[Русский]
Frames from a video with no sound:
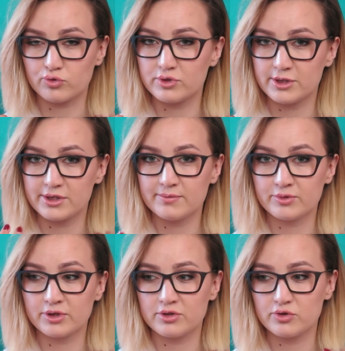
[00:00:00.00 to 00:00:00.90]
То есть, если
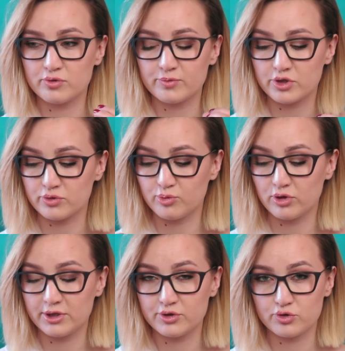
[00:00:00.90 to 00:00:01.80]
мы нанесем даже
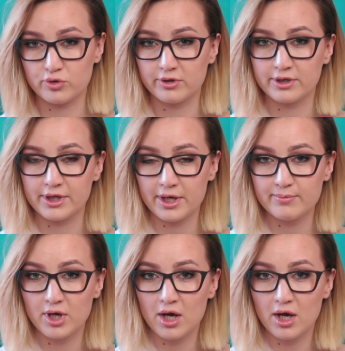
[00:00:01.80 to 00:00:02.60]
более тяжелый крем